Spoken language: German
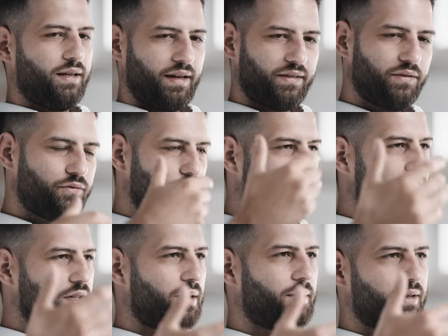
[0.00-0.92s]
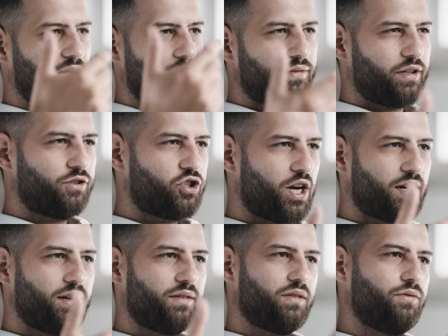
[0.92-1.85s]
Das sind für dich aber, das ist einfach eine
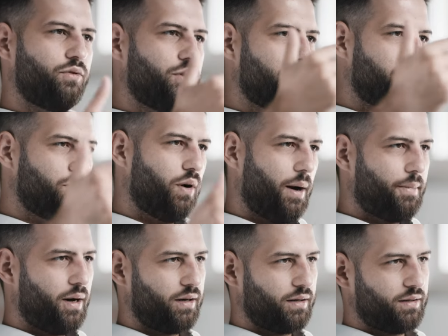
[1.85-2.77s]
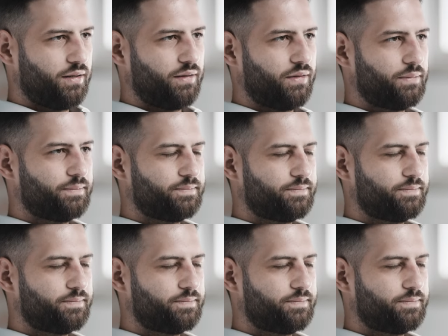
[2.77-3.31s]
Checkliste für dich, die du abhaken kannst.